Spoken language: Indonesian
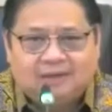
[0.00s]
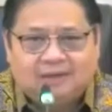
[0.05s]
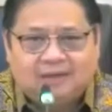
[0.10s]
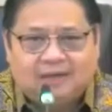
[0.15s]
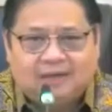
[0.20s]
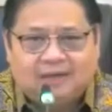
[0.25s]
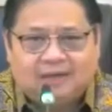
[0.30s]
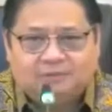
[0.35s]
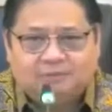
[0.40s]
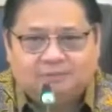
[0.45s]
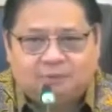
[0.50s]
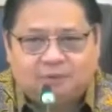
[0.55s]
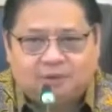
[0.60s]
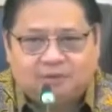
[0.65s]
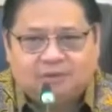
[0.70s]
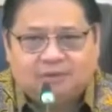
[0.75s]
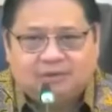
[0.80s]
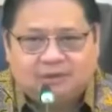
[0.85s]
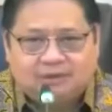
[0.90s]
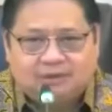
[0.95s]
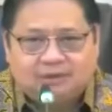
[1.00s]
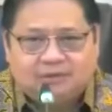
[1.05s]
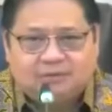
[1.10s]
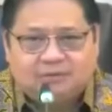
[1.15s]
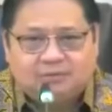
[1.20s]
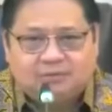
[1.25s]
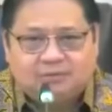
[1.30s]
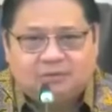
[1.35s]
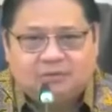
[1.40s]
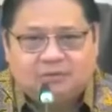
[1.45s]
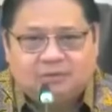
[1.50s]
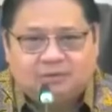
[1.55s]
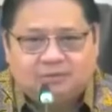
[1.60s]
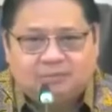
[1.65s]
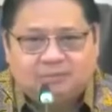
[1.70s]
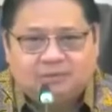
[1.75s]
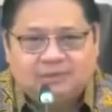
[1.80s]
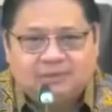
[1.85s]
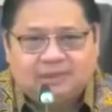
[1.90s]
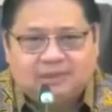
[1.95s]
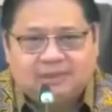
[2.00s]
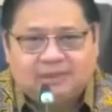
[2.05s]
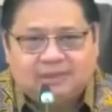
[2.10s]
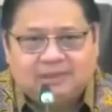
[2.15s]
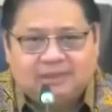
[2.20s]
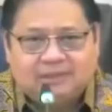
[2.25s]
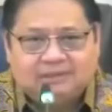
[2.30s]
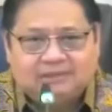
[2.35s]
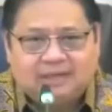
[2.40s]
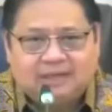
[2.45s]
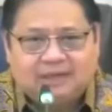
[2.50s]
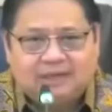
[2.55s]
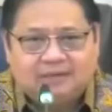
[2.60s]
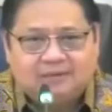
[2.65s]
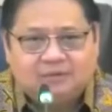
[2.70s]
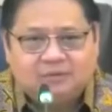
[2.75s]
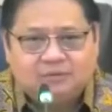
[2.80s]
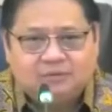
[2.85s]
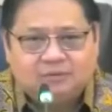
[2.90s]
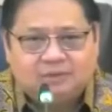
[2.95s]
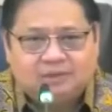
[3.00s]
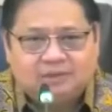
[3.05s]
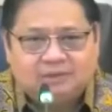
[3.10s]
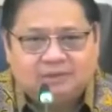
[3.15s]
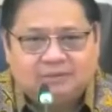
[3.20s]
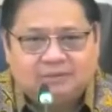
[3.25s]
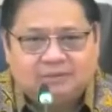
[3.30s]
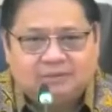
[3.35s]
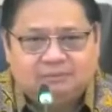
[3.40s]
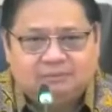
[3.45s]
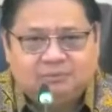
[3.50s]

ekspor ini turun menjadi di kisaran 17.000